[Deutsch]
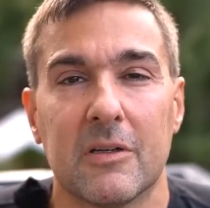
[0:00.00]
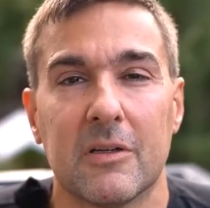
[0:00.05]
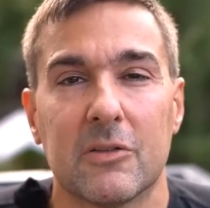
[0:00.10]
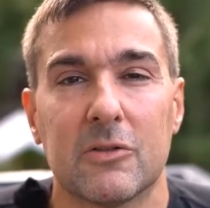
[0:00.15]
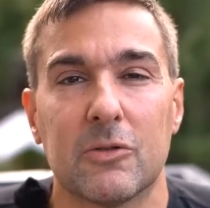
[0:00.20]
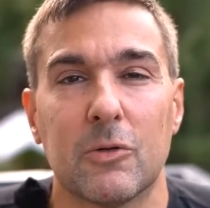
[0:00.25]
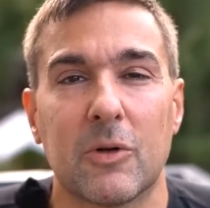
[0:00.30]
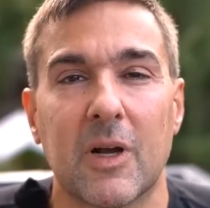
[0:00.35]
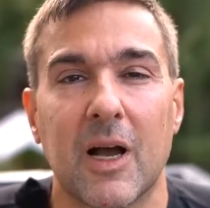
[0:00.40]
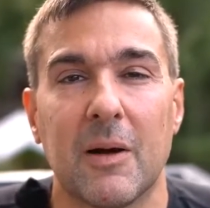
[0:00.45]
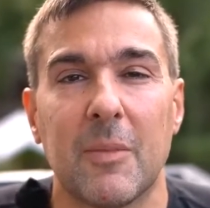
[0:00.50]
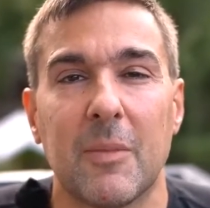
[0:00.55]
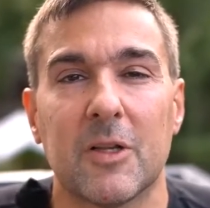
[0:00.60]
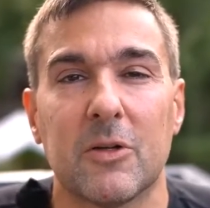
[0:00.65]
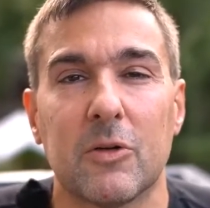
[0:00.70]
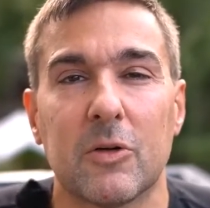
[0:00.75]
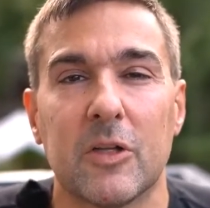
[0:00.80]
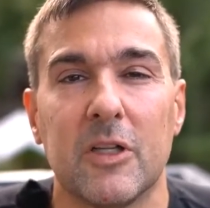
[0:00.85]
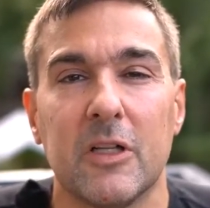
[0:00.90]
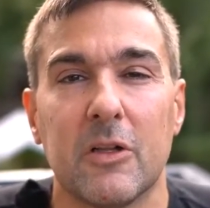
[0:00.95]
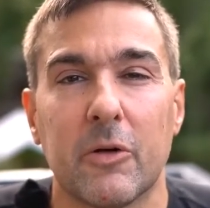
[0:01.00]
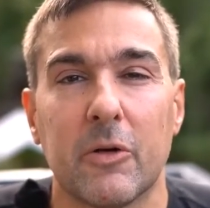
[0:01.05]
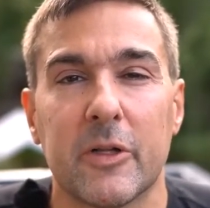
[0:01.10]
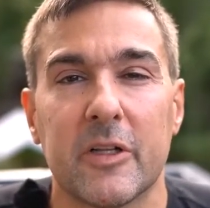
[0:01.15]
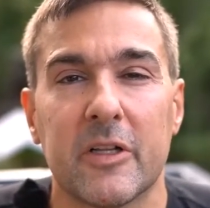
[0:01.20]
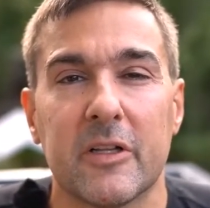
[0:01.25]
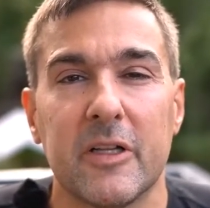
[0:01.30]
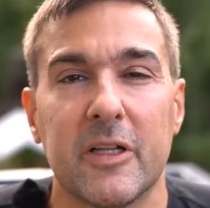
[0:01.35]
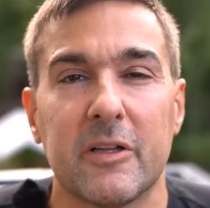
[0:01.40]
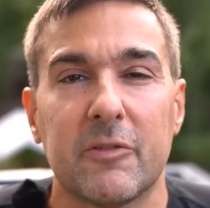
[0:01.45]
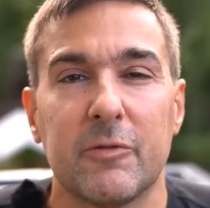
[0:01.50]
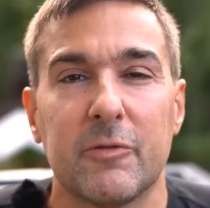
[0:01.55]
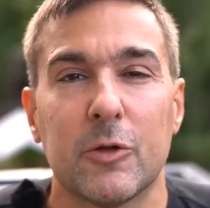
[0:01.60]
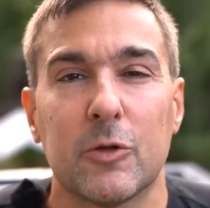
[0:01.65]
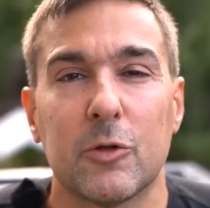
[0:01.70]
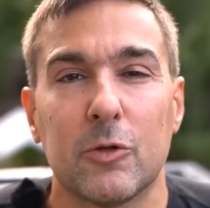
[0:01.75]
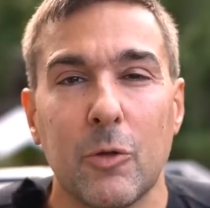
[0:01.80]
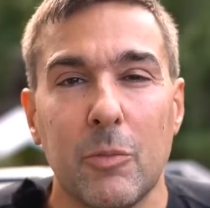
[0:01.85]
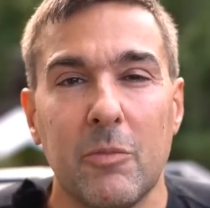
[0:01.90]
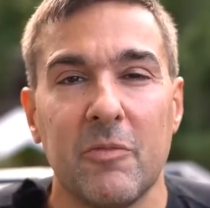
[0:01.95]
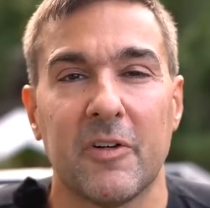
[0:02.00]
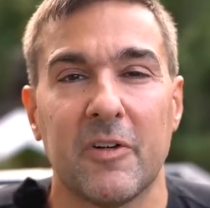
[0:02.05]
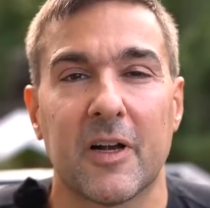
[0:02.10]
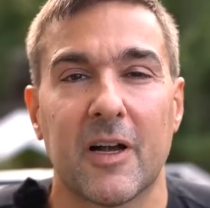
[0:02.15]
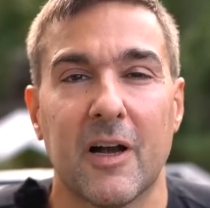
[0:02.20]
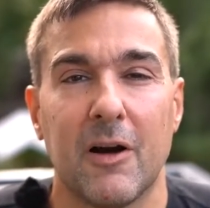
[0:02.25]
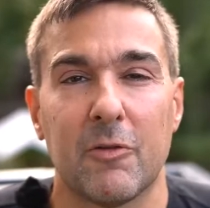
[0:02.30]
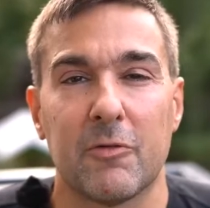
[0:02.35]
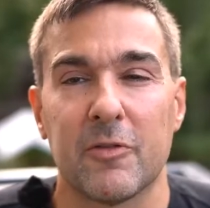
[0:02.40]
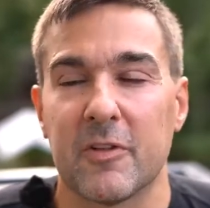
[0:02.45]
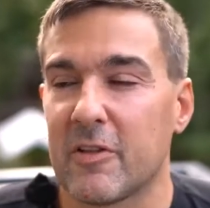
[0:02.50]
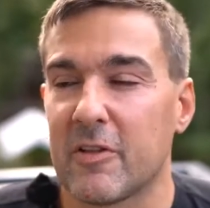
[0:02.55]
So kann man doch die Leute nicht für dumm verkaufen.